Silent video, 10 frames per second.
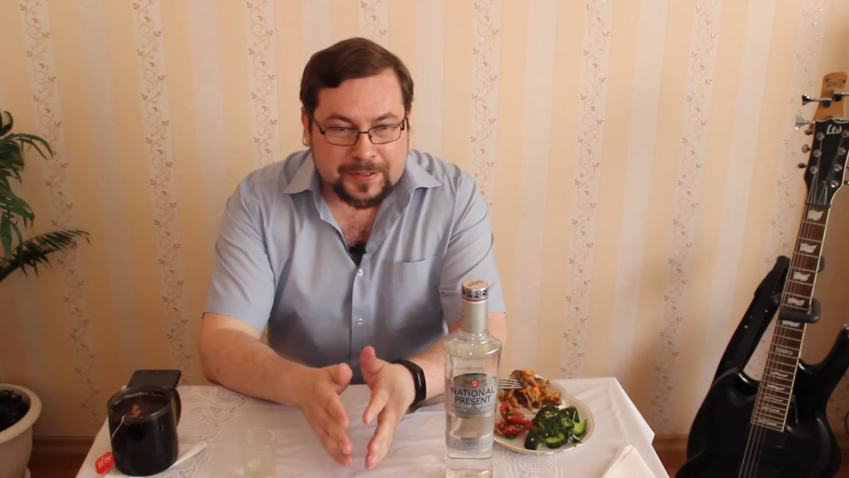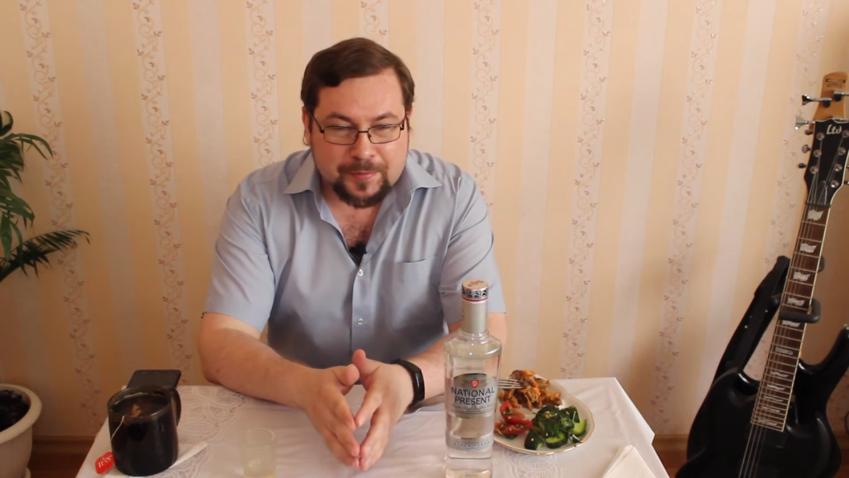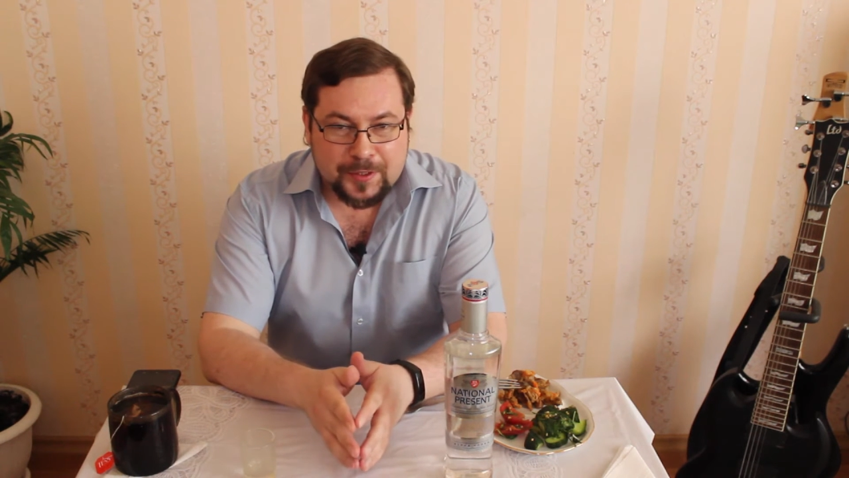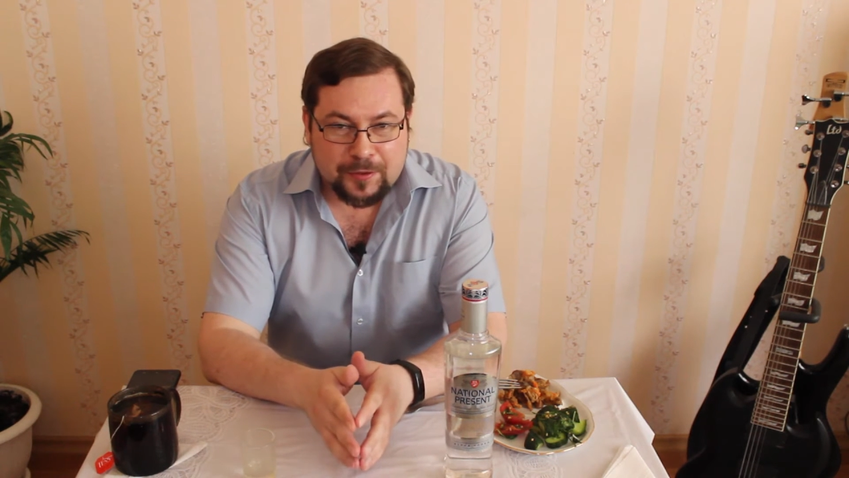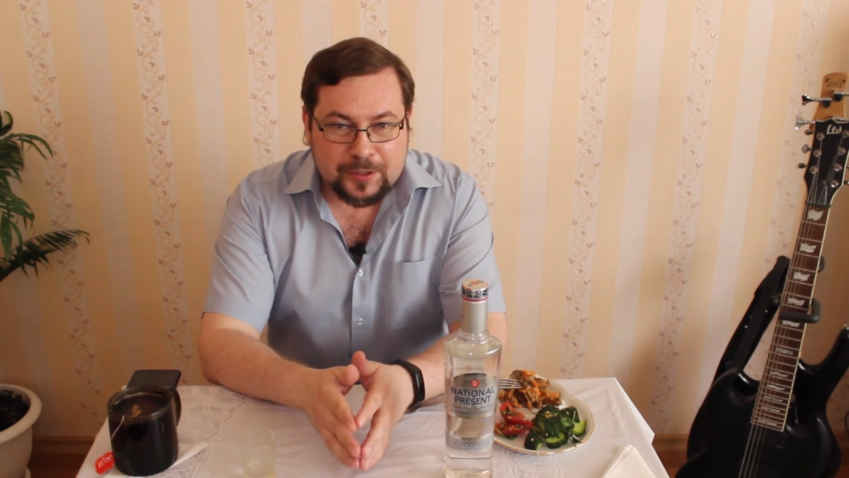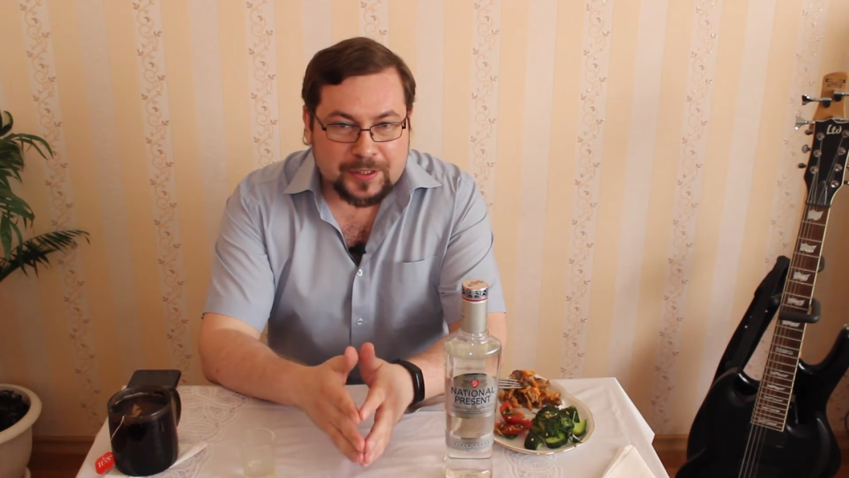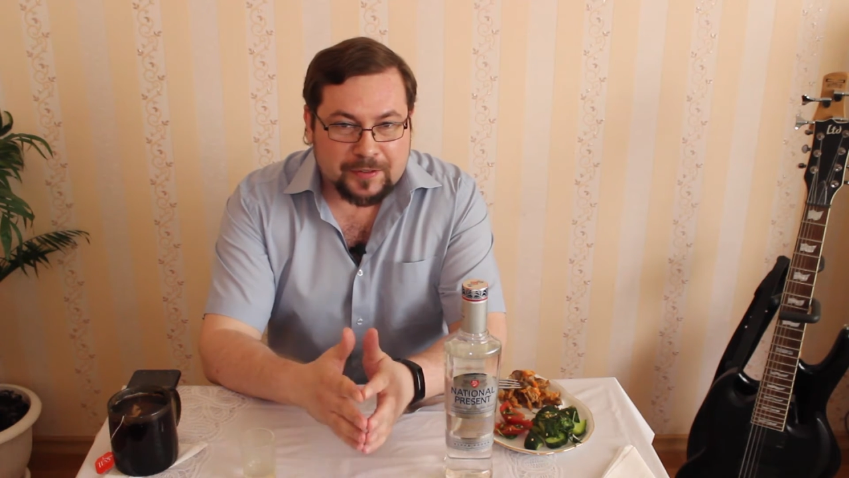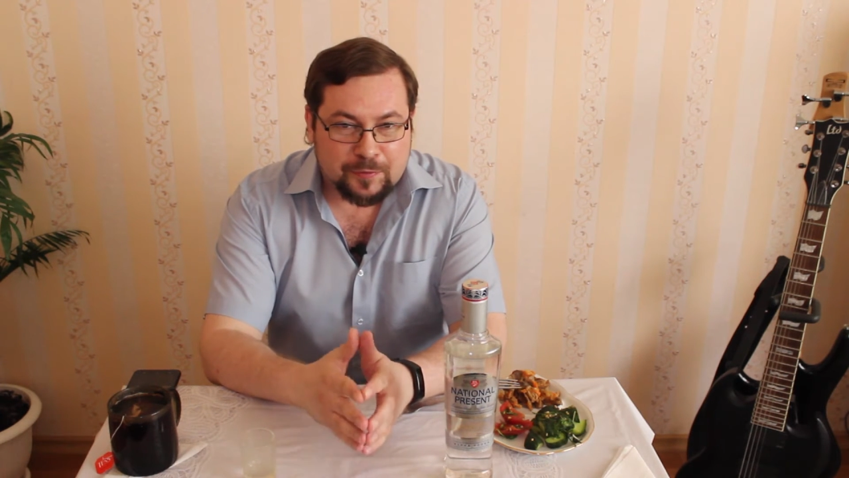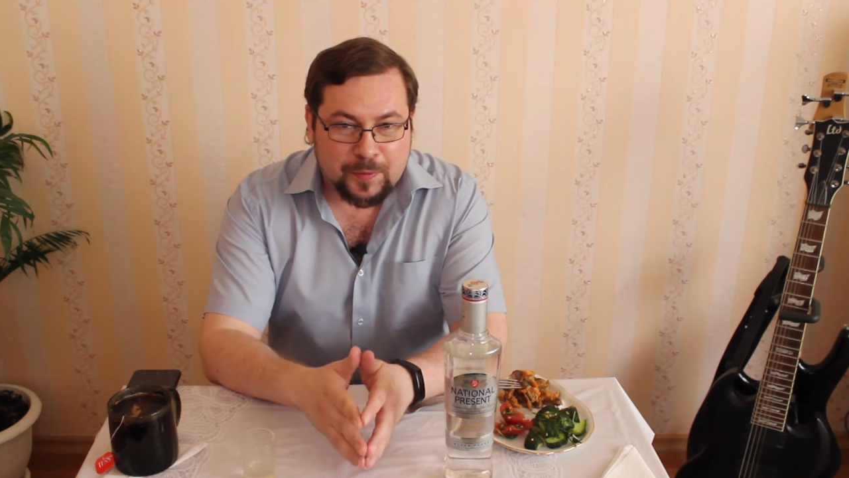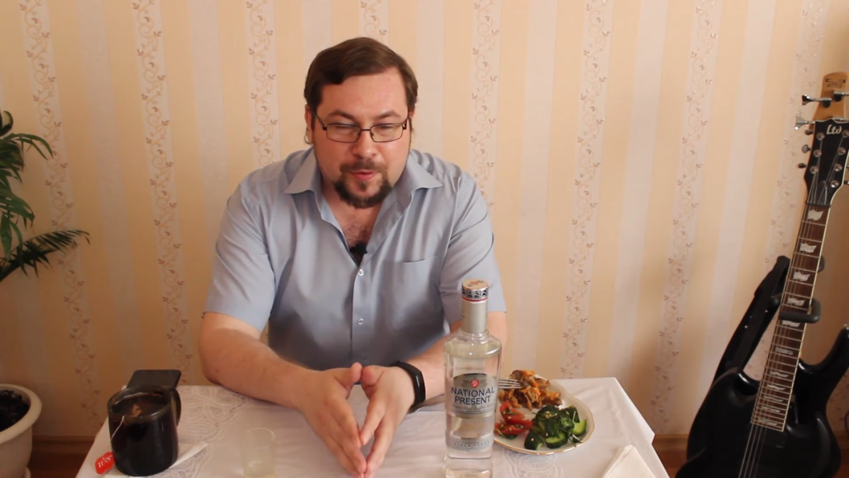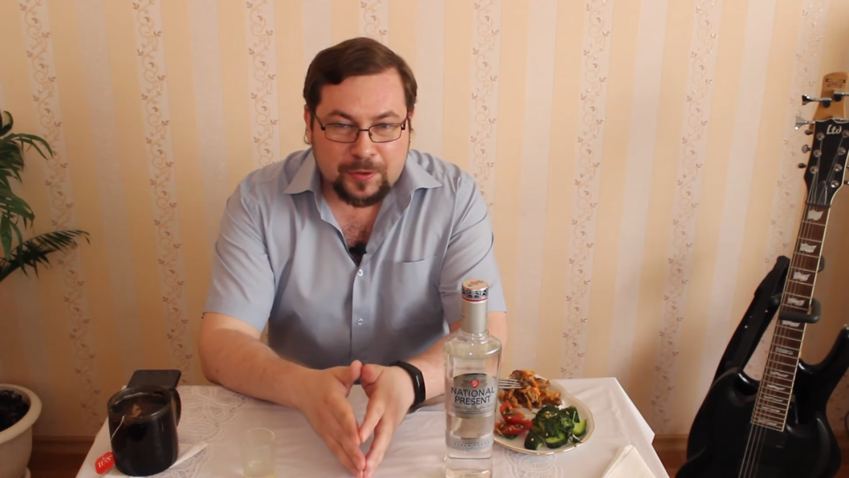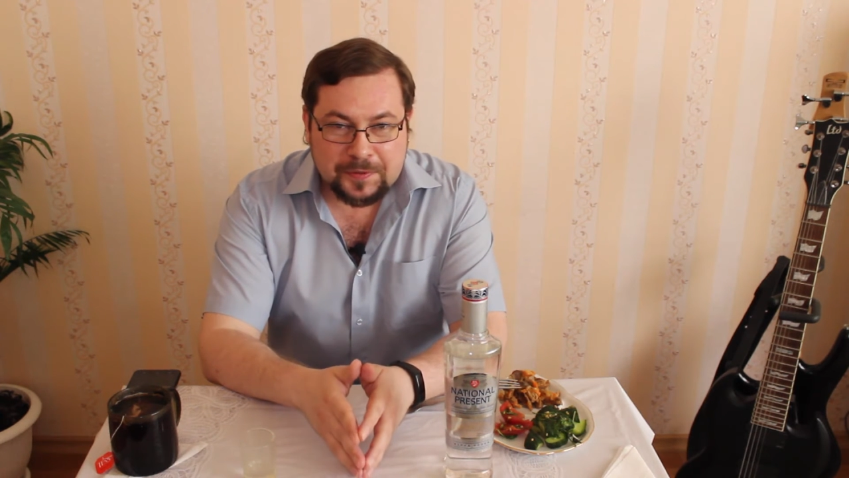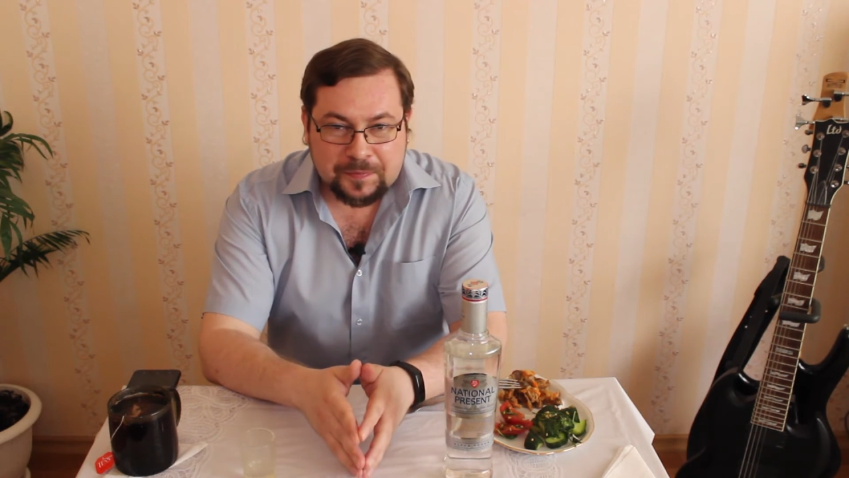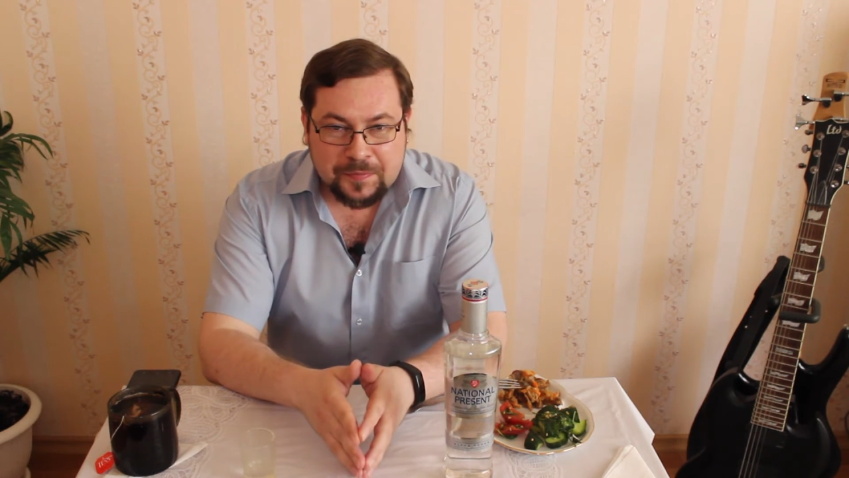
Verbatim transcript: собираются в поход